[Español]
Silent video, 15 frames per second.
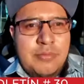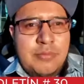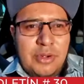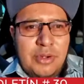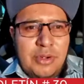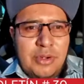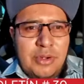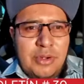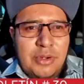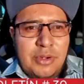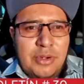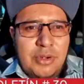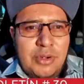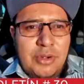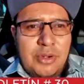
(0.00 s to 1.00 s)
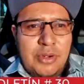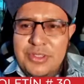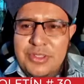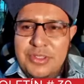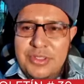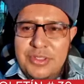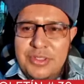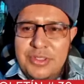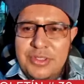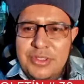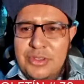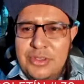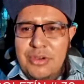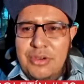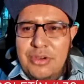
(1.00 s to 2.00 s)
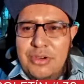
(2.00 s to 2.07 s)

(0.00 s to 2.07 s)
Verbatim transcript: proceso histórico